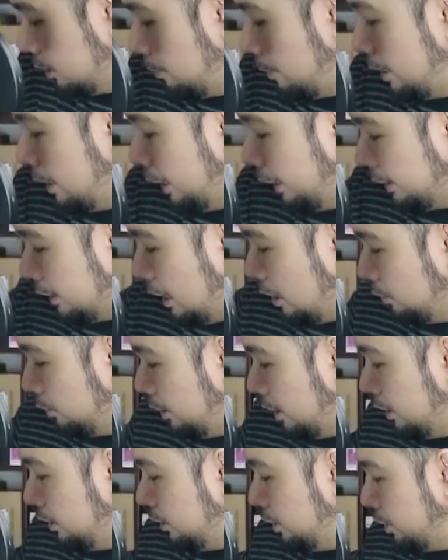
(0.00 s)
Kasi may nakita ko
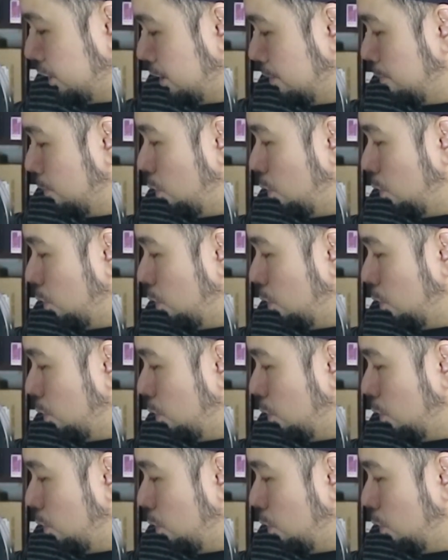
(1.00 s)
na hindi siya